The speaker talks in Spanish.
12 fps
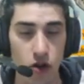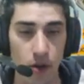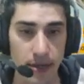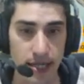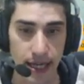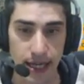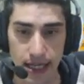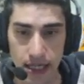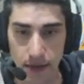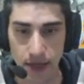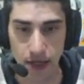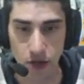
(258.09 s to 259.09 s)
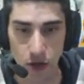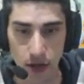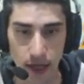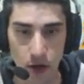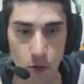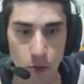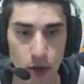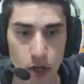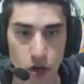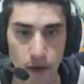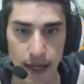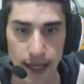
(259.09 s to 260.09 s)
lo que pasa es que ya sabéis que esto requiere un
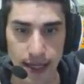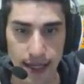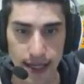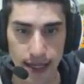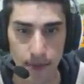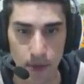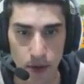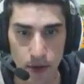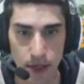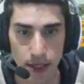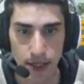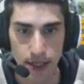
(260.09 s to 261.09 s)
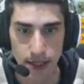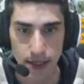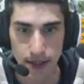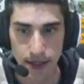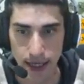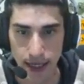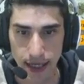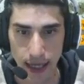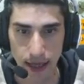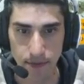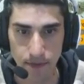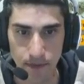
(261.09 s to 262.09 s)
poquito de, tiempo, de time.